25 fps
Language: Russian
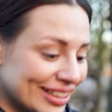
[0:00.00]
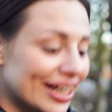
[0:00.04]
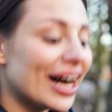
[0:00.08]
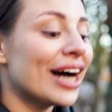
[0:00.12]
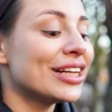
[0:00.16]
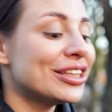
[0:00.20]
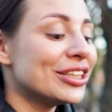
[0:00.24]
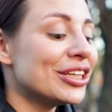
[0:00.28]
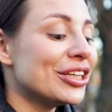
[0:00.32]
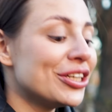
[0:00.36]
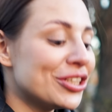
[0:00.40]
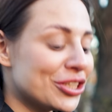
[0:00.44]

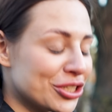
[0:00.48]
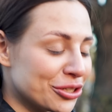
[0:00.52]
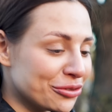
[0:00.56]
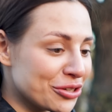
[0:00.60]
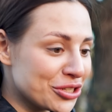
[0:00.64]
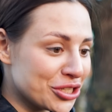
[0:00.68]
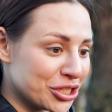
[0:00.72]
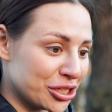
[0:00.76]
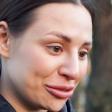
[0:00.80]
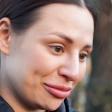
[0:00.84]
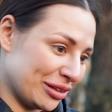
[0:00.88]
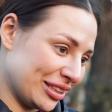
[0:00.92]
А ты
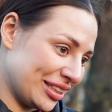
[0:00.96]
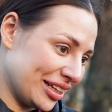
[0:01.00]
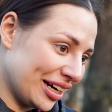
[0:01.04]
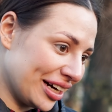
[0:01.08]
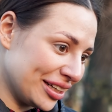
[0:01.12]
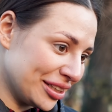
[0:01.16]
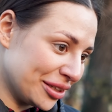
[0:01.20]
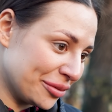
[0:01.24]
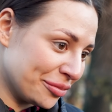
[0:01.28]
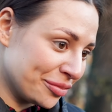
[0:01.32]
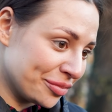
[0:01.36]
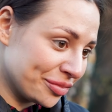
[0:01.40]
чего с
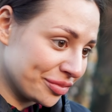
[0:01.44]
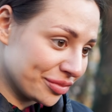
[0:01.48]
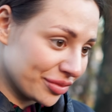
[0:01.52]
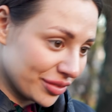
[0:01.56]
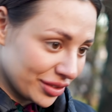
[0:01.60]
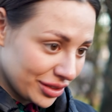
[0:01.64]
чемоданом?